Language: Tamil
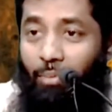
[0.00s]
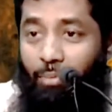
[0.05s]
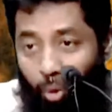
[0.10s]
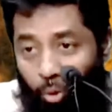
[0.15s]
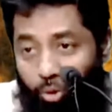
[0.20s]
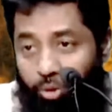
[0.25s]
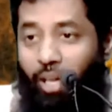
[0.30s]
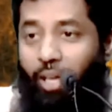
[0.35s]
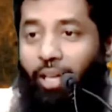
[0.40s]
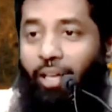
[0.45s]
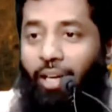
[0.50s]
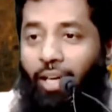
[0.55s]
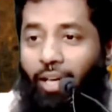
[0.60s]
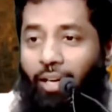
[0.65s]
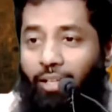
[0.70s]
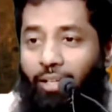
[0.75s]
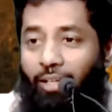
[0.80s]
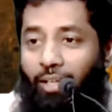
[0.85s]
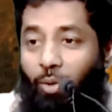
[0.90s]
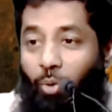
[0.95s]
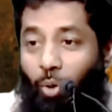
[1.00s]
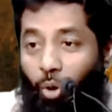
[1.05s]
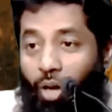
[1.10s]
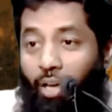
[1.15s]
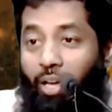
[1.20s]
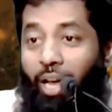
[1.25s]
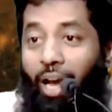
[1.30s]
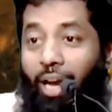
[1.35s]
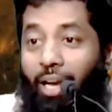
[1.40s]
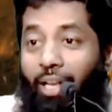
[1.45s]
மௌத்தாகிறாரு
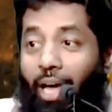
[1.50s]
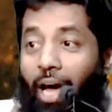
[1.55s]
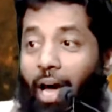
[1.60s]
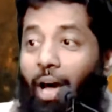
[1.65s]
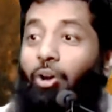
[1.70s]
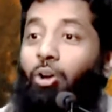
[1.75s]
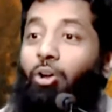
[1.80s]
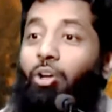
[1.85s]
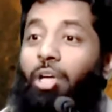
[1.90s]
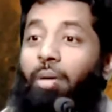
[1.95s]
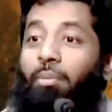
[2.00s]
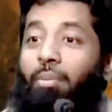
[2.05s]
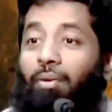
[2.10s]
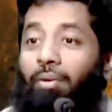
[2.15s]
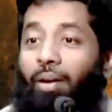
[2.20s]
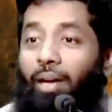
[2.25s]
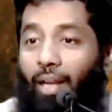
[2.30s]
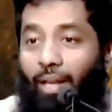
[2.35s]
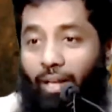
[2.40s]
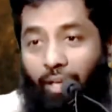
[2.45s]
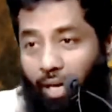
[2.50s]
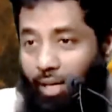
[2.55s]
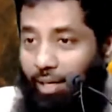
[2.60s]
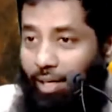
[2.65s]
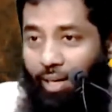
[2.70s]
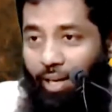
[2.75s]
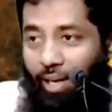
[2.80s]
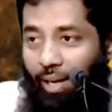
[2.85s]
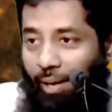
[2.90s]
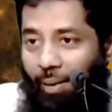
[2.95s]
நோயாளி ஆரோக்கியமா வரார்
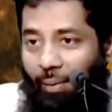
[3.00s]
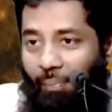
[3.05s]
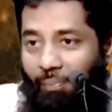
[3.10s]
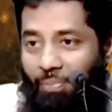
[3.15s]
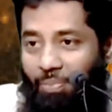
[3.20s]
நடக்கலையா